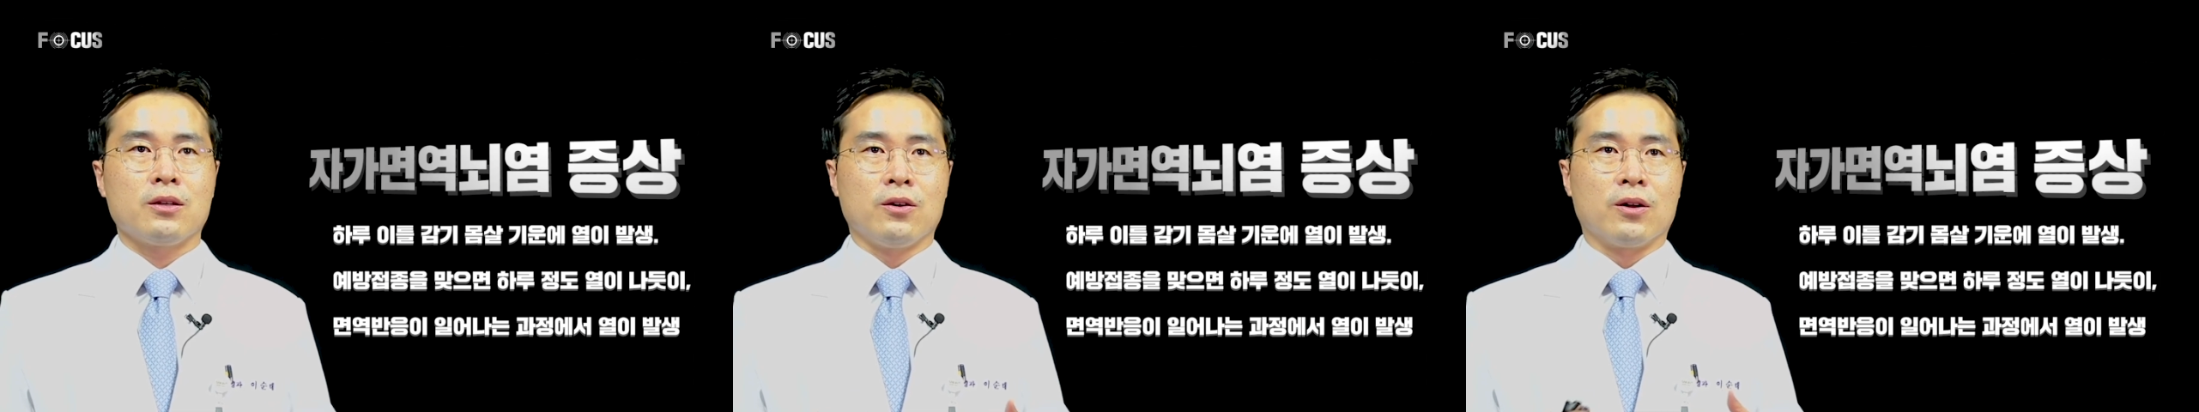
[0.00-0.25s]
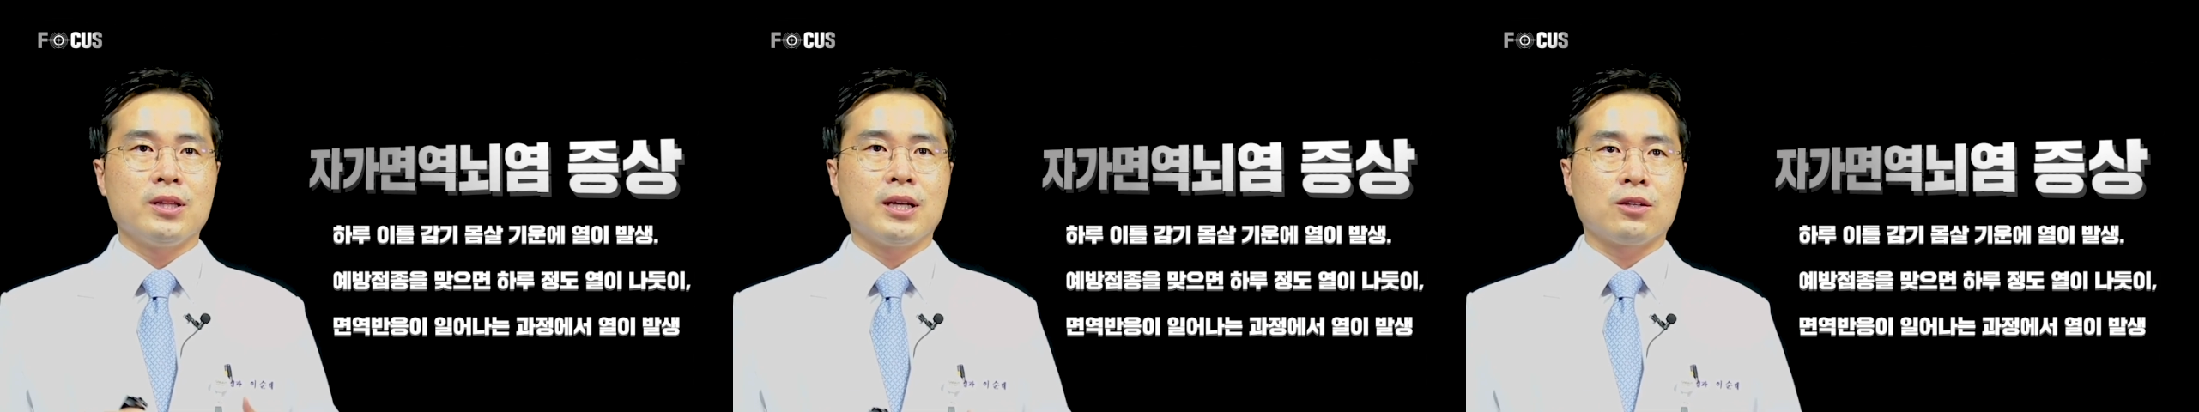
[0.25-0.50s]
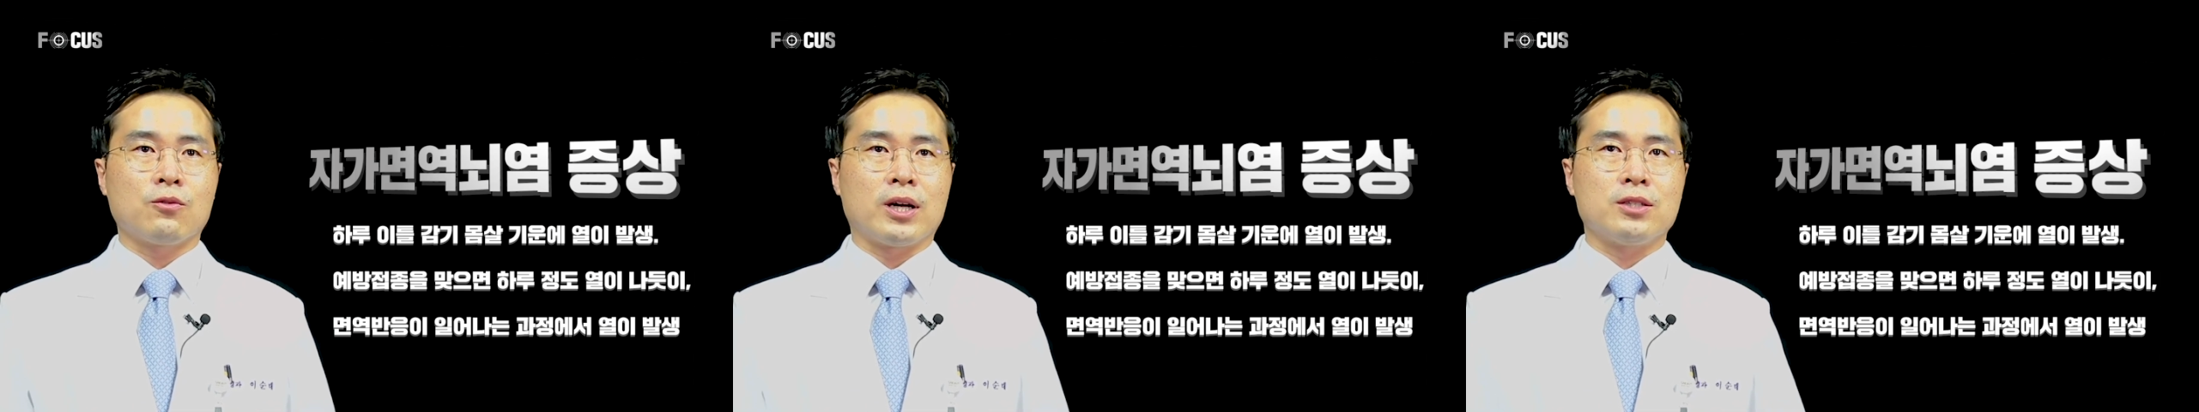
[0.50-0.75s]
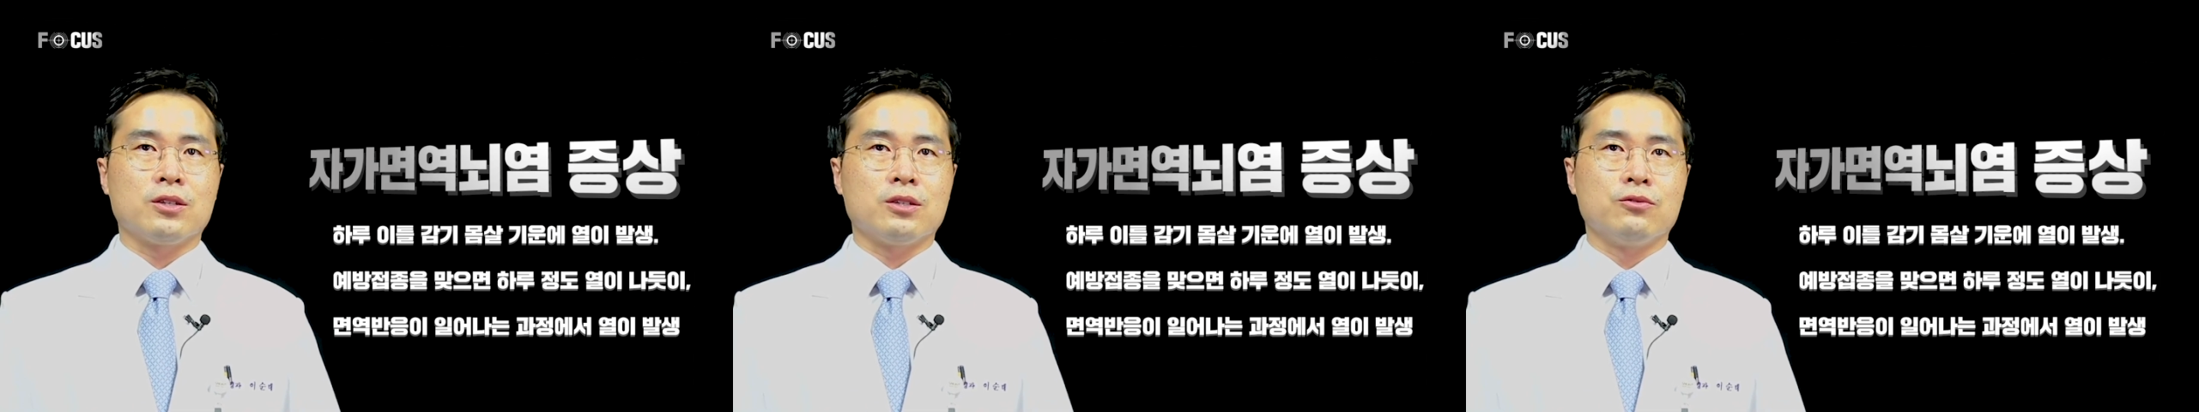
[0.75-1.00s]
열이 나는
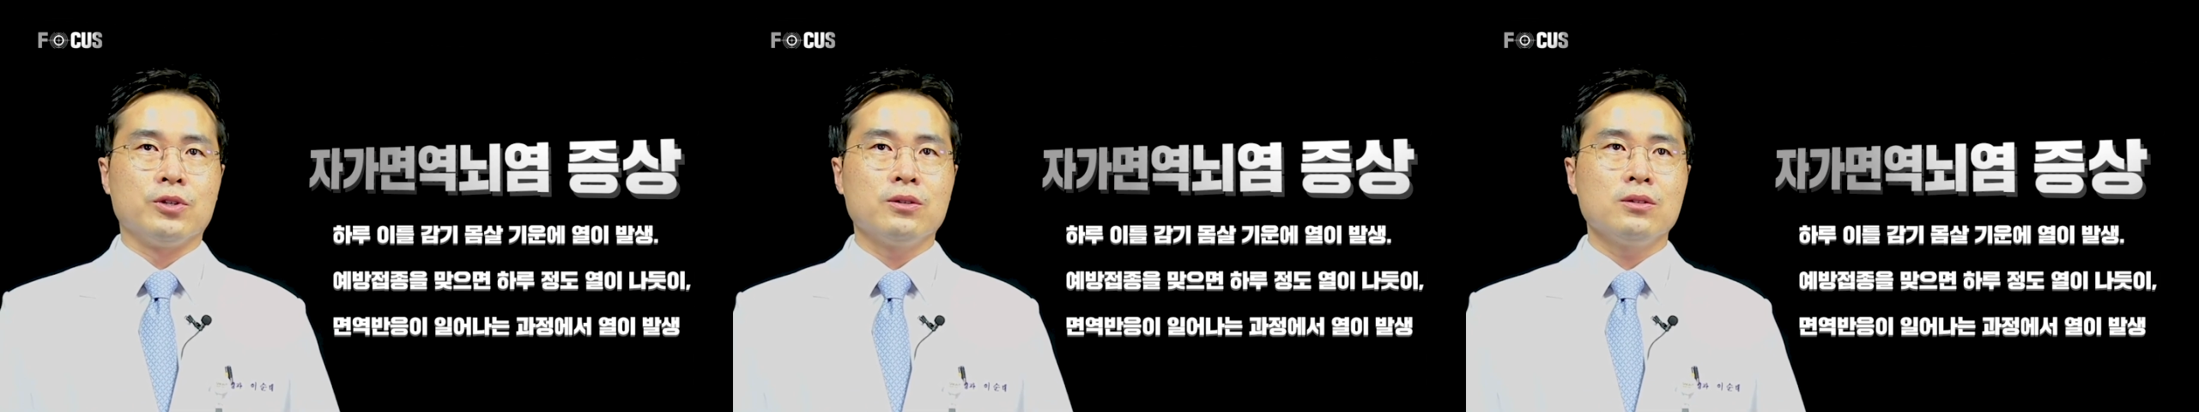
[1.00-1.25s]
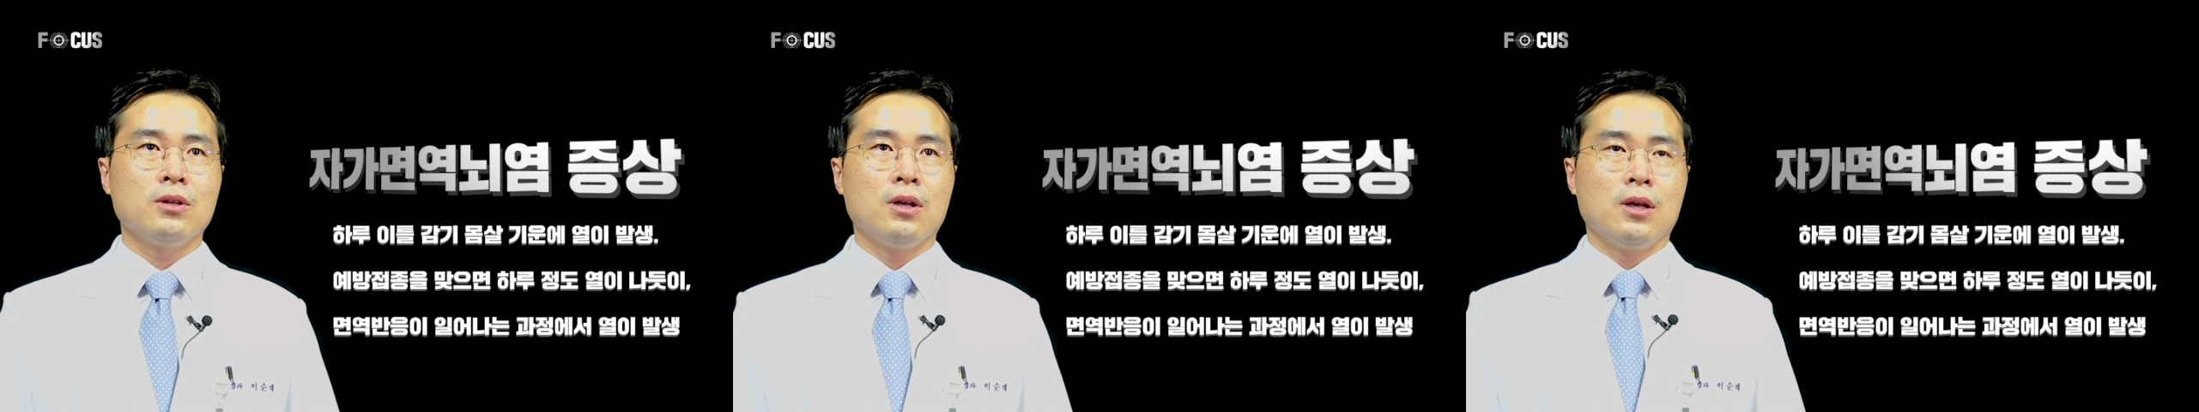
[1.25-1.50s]
과정이고요.